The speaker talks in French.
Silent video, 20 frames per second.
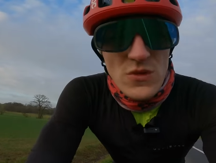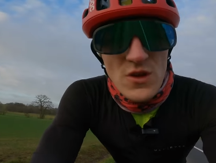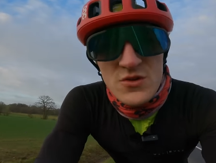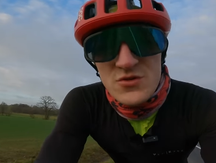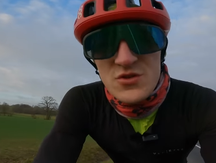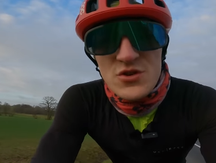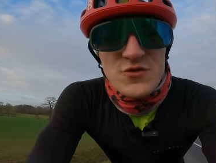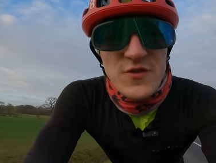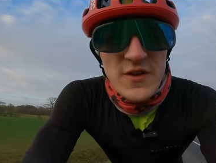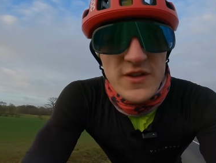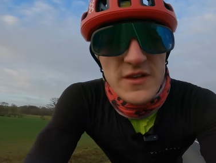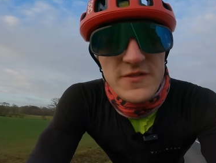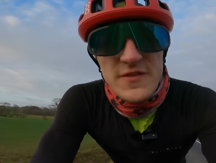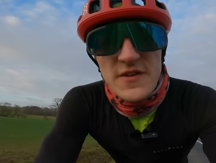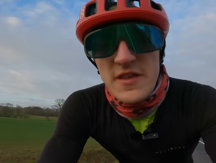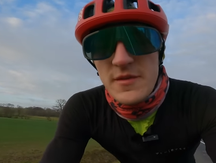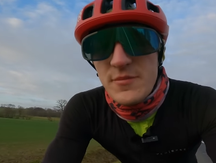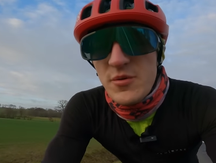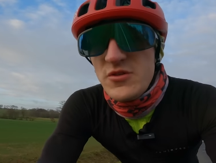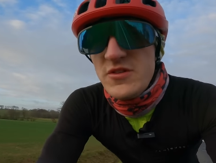Je sens que je vais kiffer
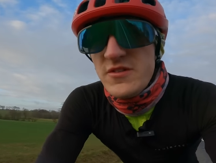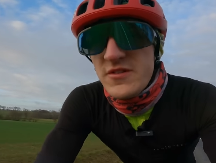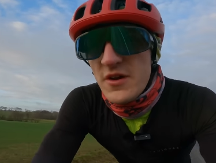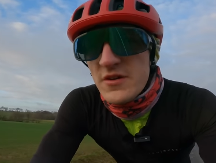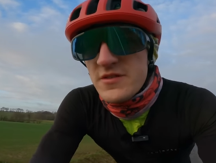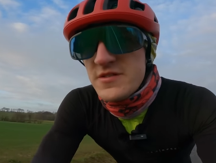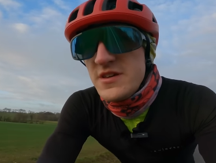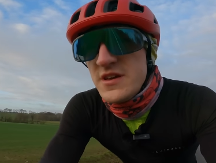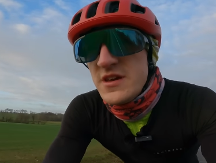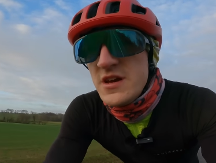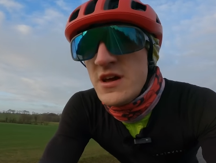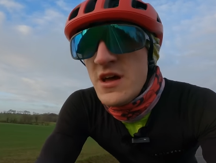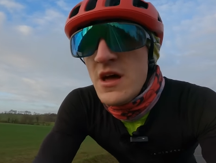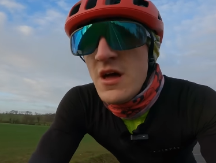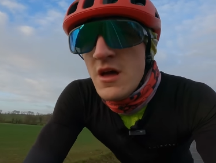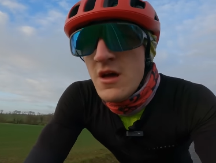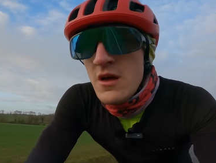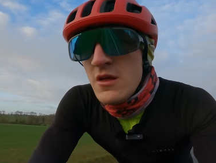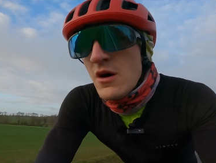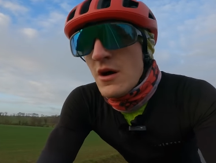cette petite sortie.
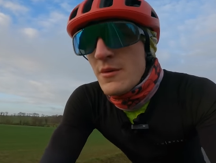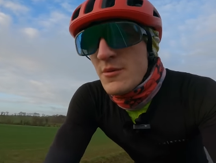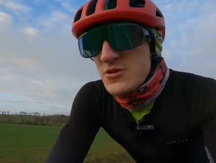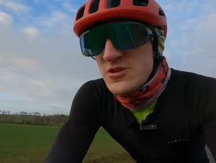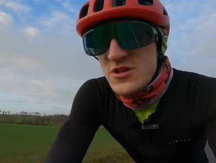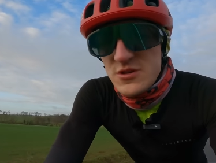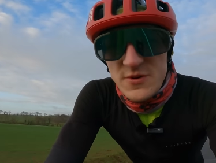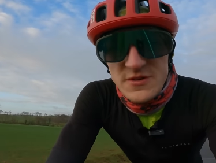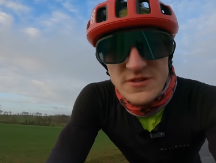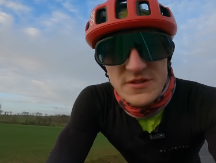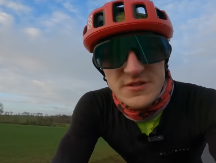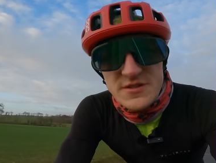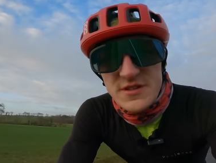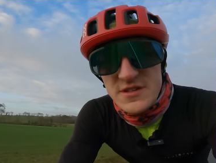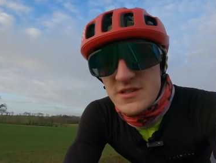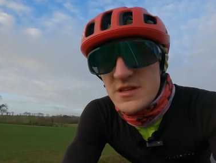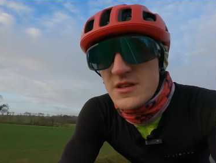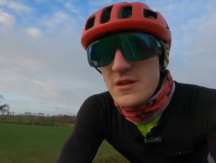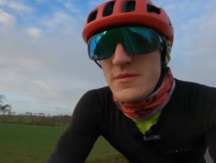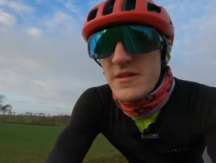Normalement j'ai
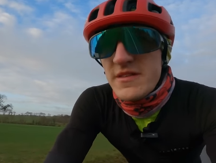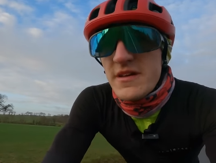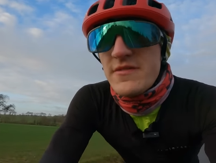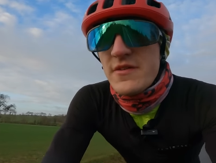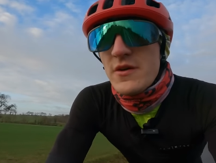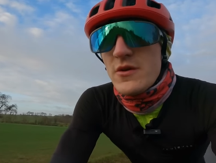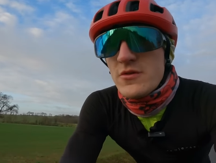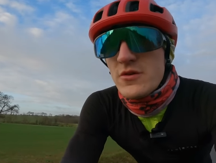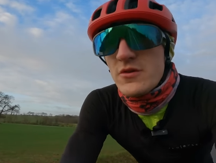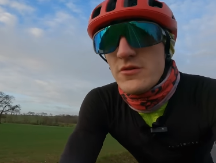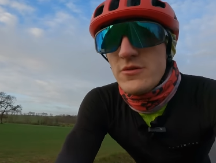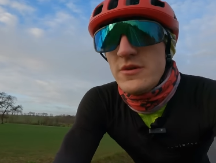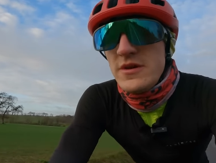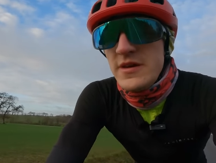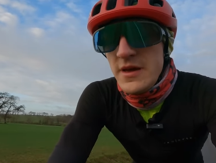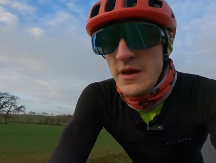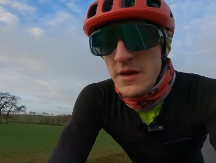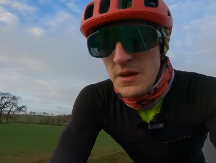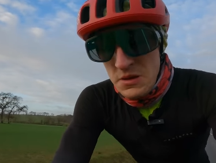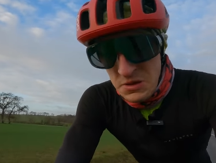76 km à faire aujourd'hui,
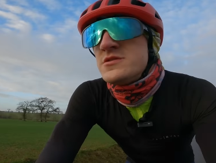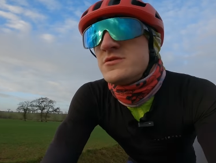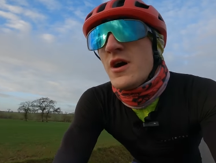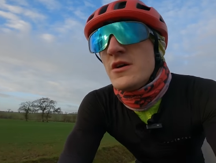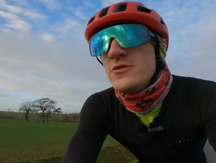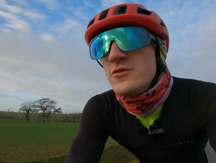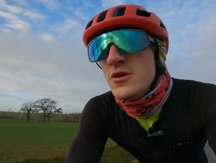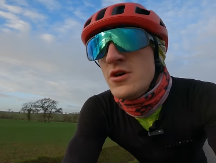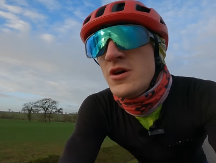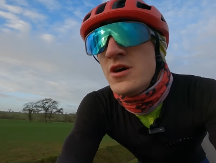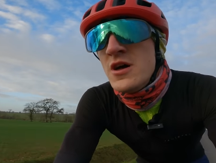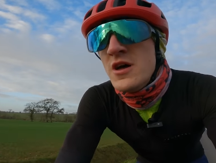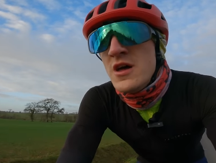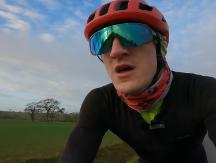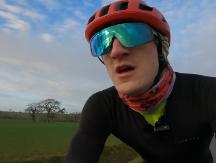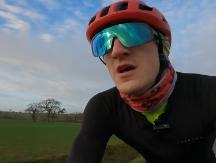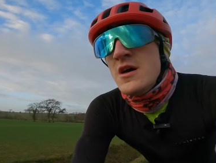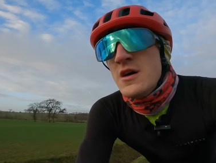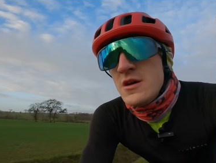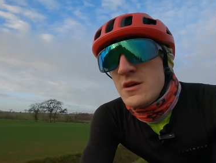histoire de,
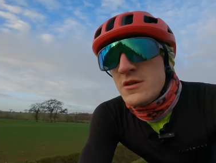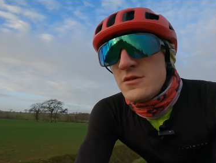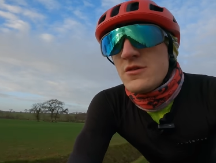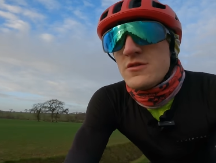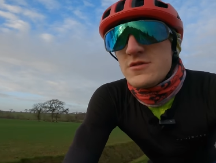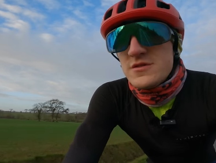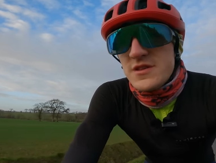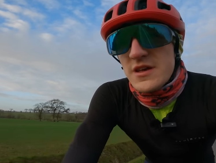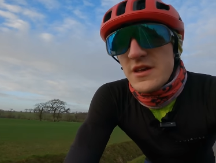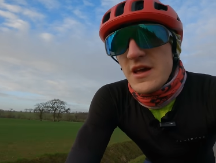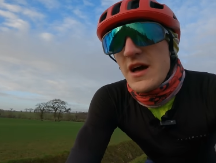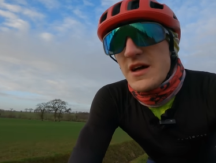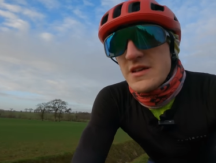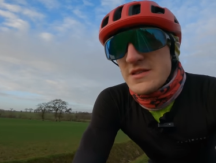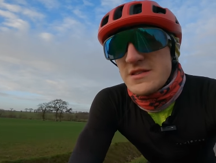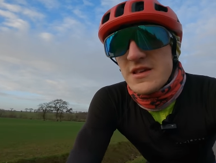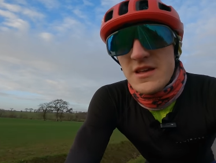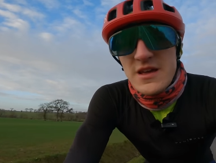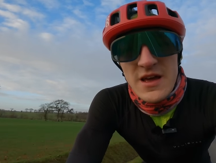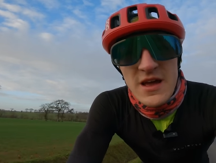de se
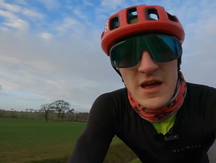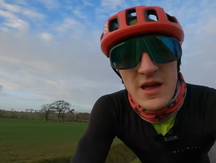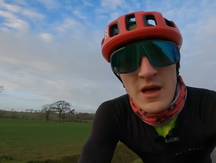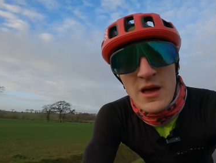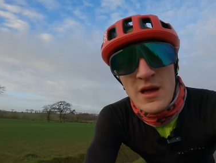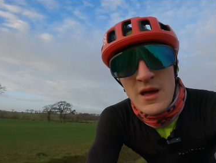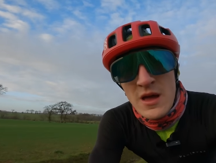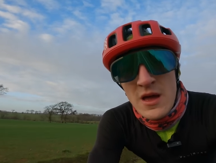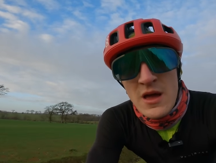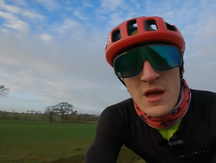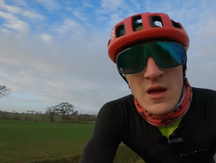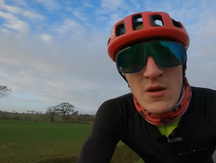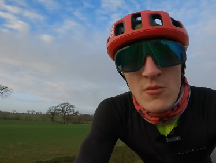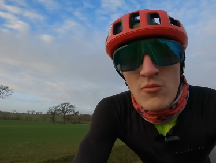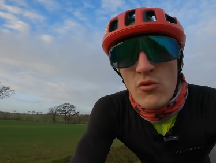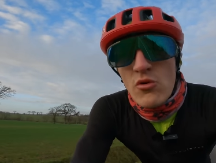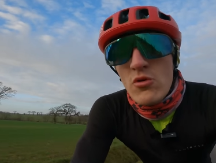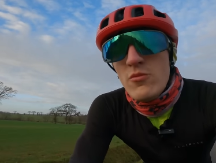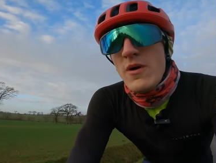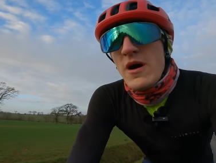décrasser
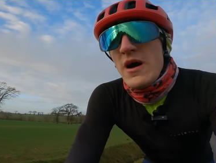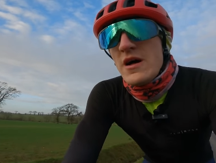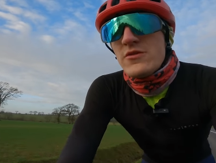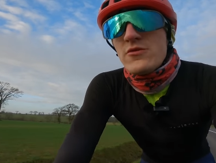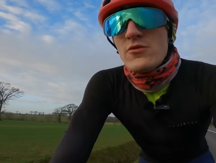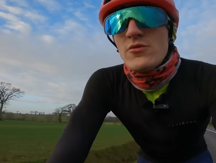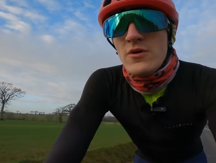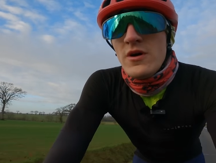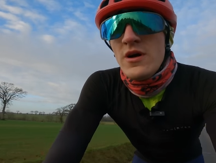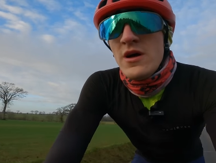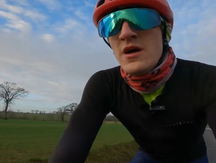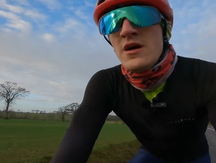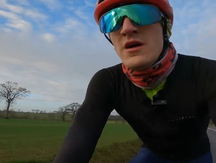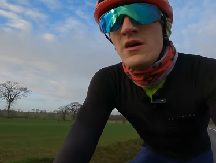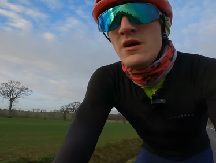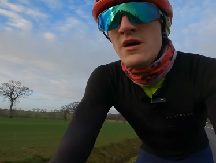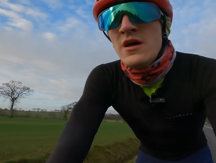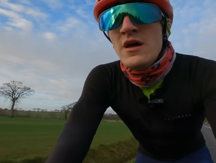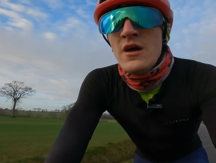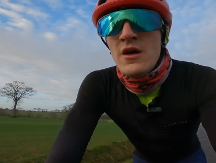pour le marathon
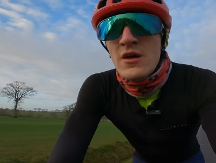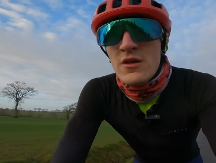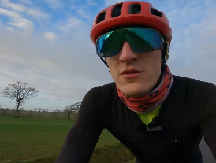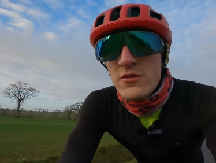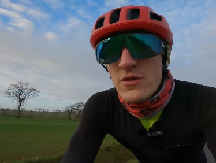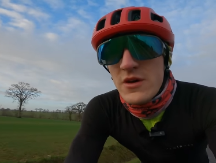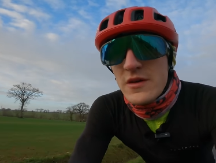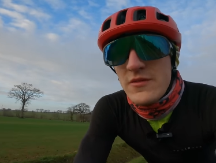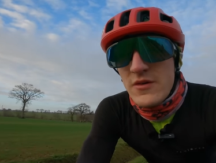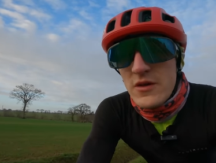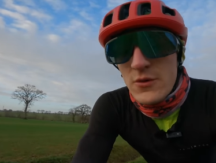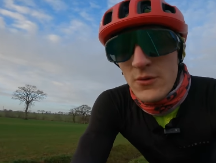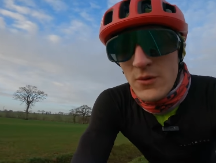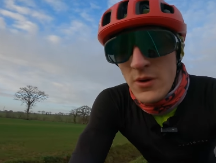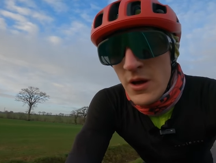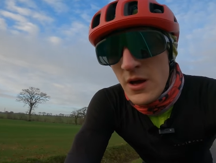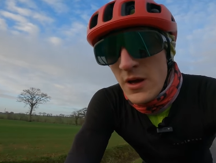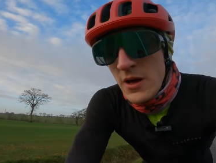de réveillon.